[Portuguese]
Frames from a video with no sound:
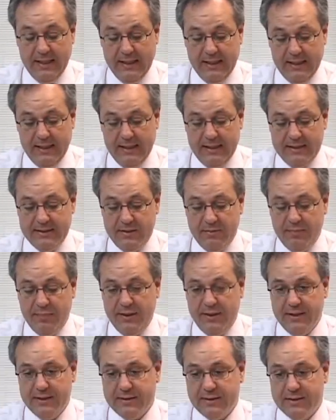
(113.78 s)
As
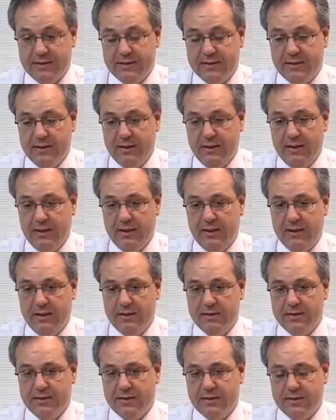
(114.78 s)
empresas,
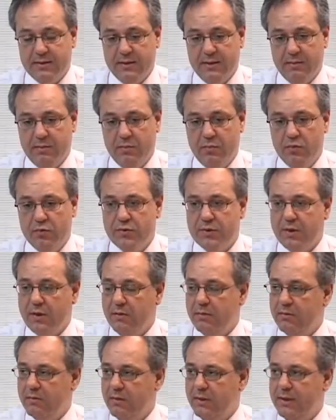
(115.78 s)
elas
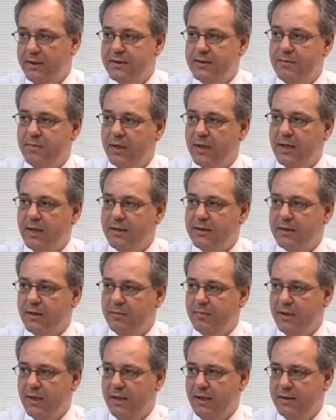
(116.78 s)
buscam esse mercado de
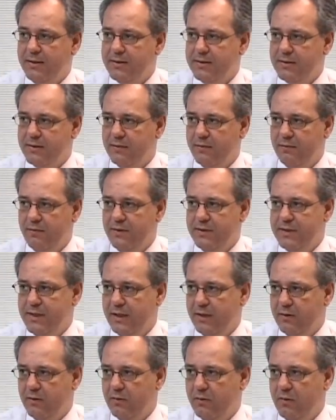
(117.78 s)
capitais
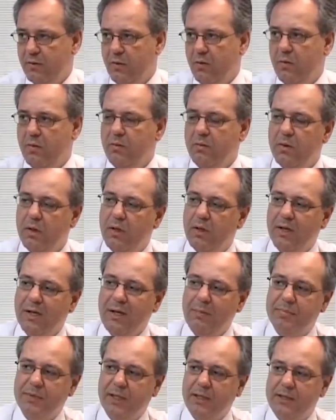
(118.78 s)
visando ou
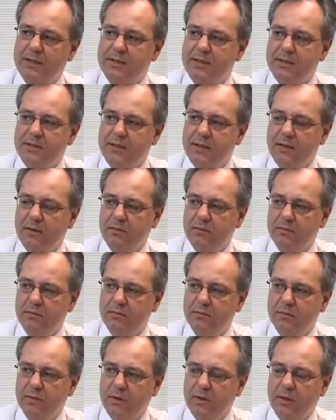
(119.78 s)
capitalização
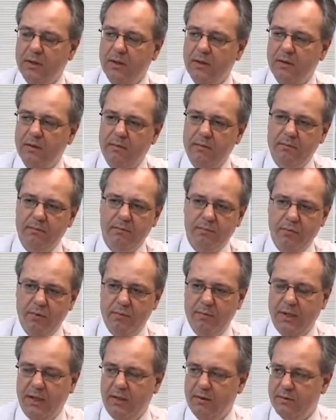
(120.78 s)
uh, por
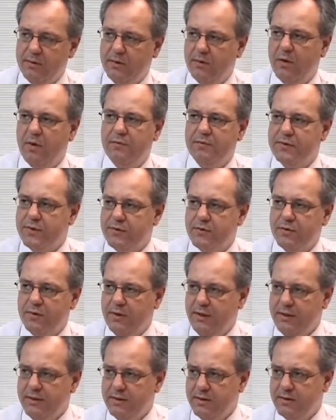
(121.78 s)
meio de novos
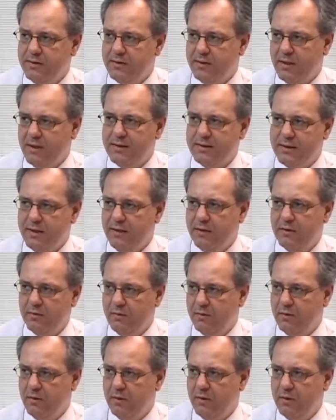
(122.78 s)
acionistas, trazendo